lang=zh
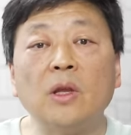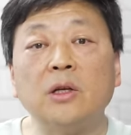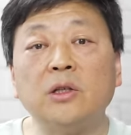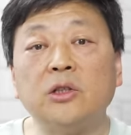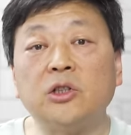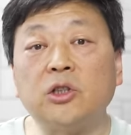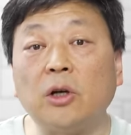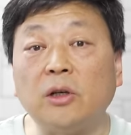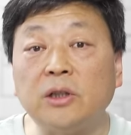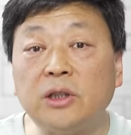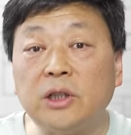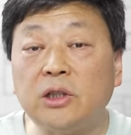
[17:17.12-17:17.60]

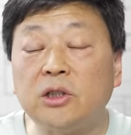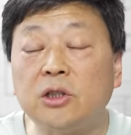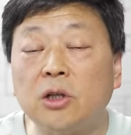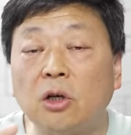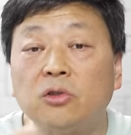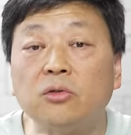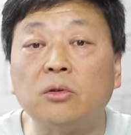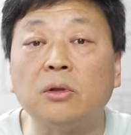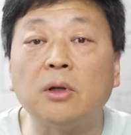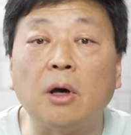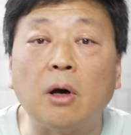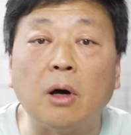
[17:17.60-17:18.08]
只要营
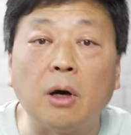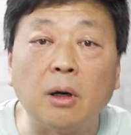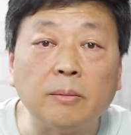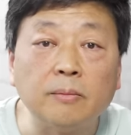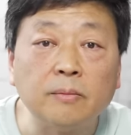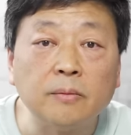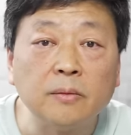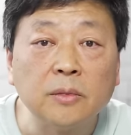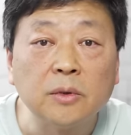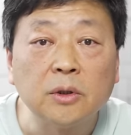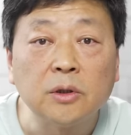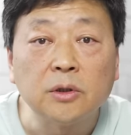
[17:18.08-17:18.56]
销做得好，
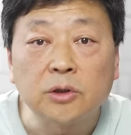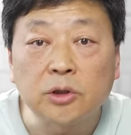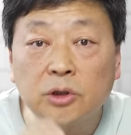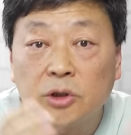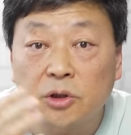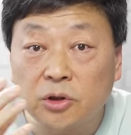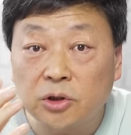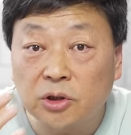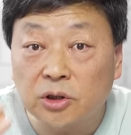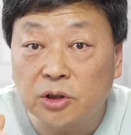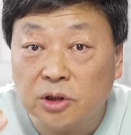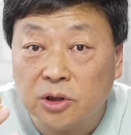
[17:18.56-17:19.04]

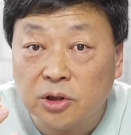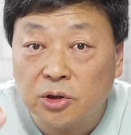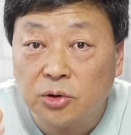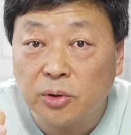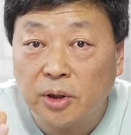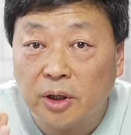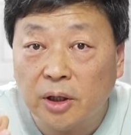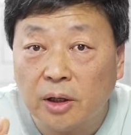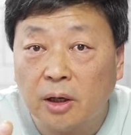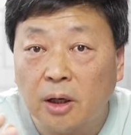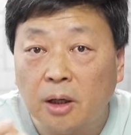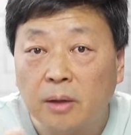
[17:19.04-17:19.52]
其实这个
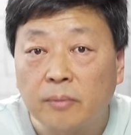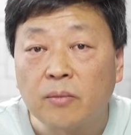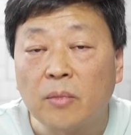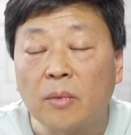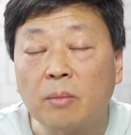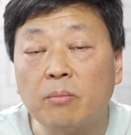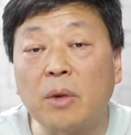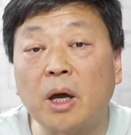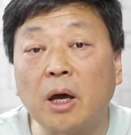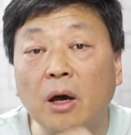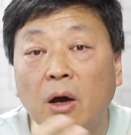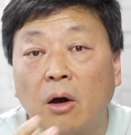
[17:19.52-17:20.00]
水啊
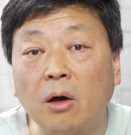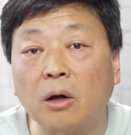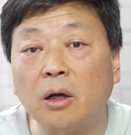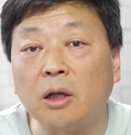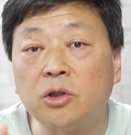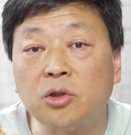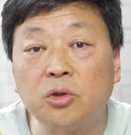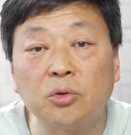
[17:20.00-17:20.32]
卖好了，